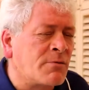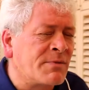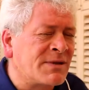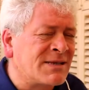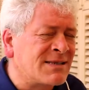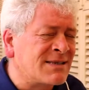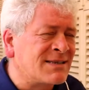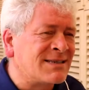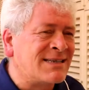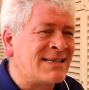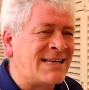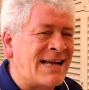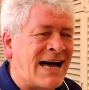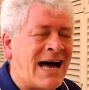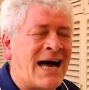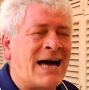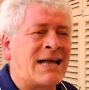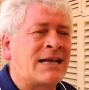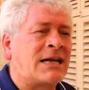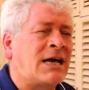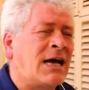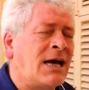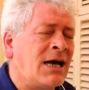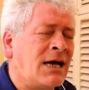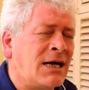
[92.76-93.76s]
come di
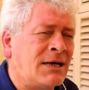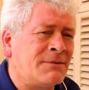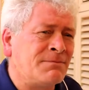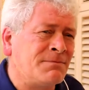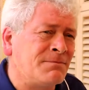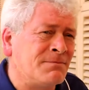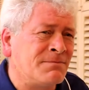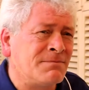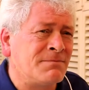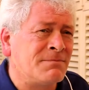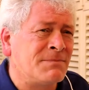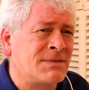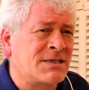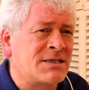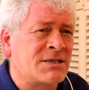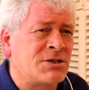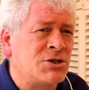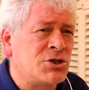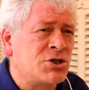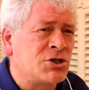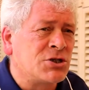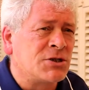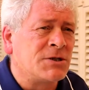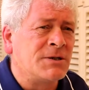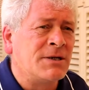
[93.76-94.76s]
rara mm,
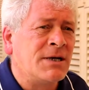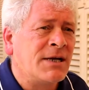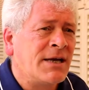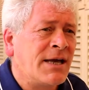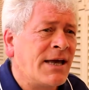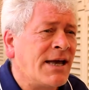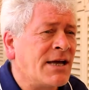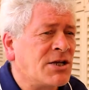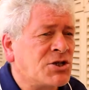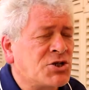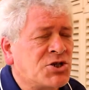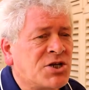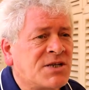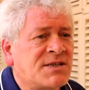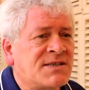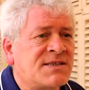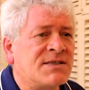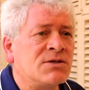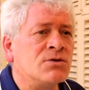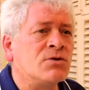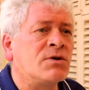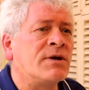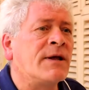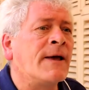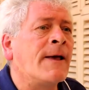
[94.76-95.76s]
dice,
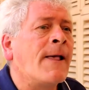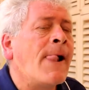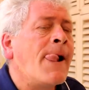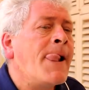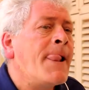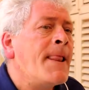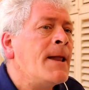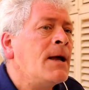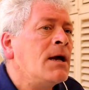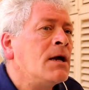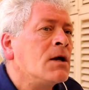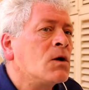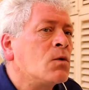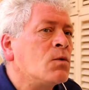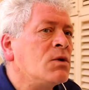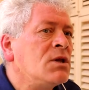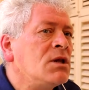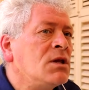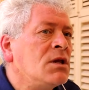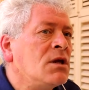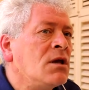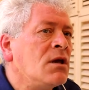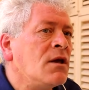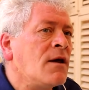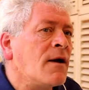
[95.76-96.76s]
eccezione.
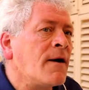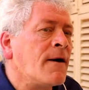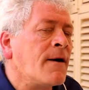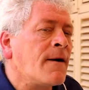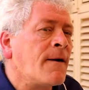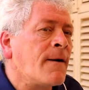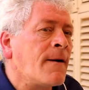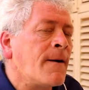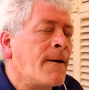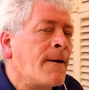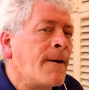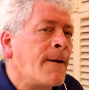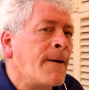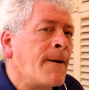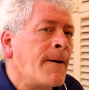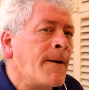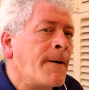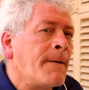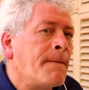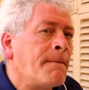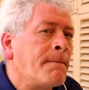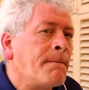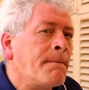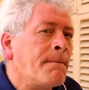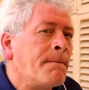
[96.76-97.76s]
Quindi
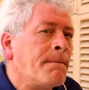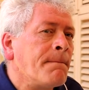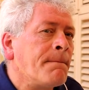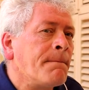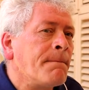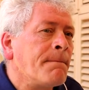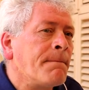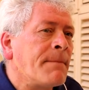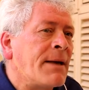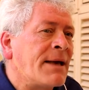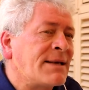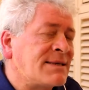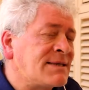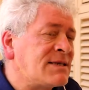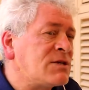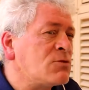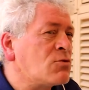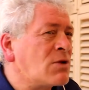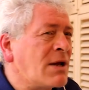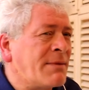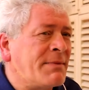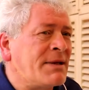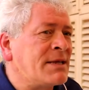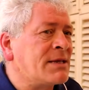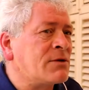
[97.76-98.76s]
eh, è
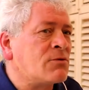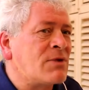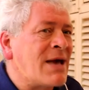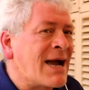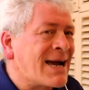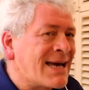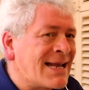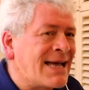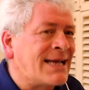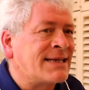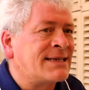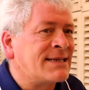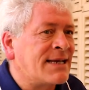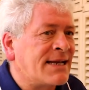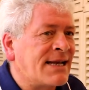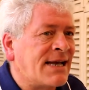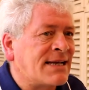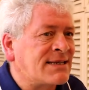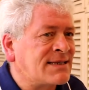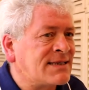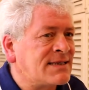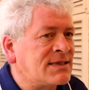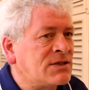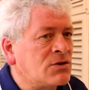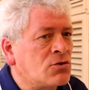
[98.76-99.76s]
sicuramente una grande
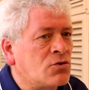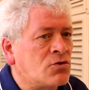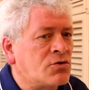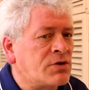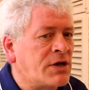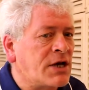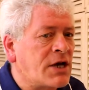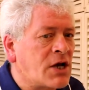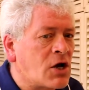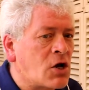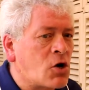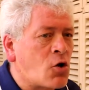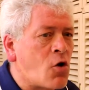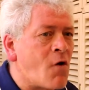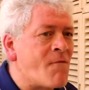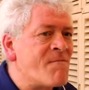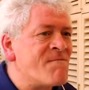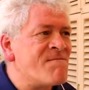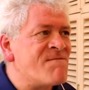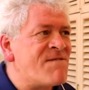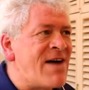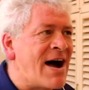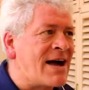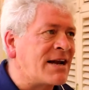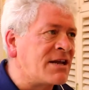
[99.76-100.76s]
reazione
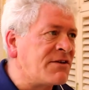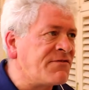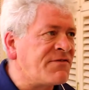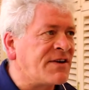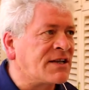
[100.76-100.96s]
con vari